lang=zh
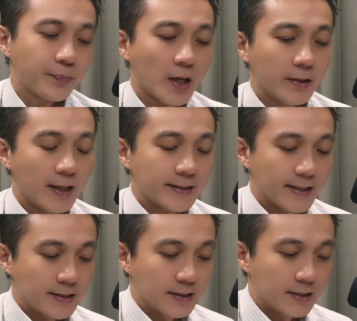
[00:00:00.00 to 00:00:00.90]
啊？那
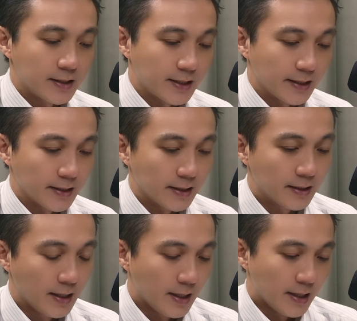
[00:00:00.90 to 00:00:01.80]
在此之前呢，
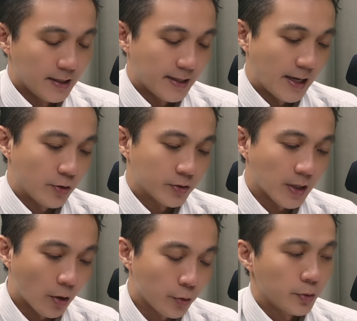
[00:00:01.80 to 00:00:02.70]
那又
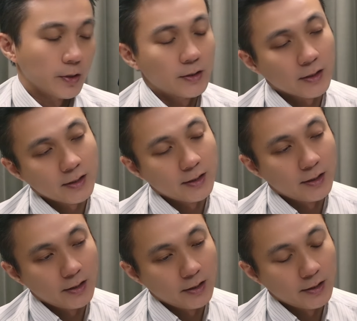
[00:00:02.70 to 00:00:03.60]
遭遇了这
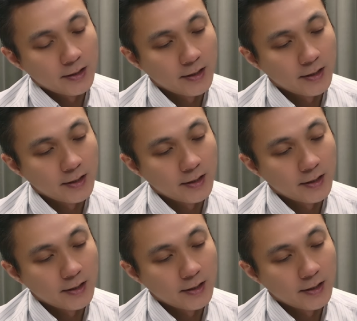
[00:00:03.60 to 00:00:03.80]
个